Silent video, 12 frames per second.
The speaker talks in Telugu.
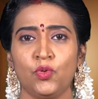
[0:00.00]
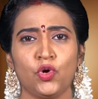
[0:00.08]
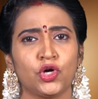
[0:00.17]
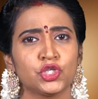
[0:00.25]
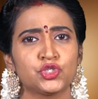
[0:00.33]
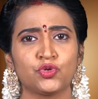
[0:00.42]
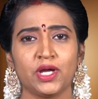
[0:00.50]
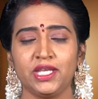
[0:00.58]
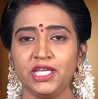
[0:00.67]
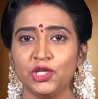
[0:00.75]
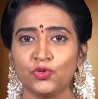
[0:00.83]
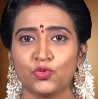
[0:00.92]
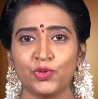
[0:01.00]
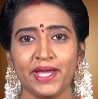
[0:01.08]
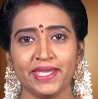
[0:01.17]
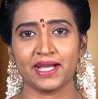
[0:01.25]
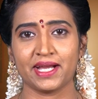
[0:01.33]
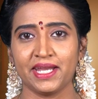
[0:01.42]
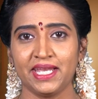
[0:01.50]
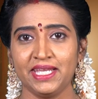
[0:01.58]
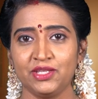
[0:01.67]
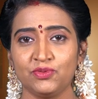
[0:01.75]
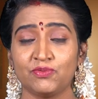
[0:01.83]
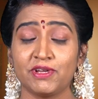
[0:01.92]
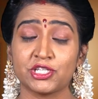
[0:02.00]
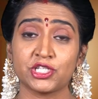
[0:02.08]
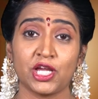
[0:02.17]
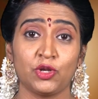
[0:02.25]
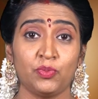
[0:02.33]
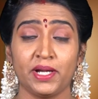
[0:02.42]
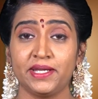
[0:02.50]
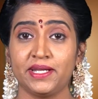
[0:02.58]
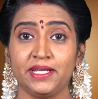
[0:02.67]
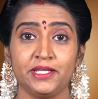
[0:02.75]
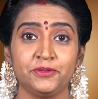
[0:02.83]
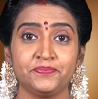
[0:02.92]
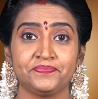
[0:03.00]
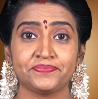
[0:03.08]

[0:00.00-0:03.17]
ఒక్క చుక్క నీరు కూడా ఎక్కడా లేదు వర్షాలు పడ్డం లేదు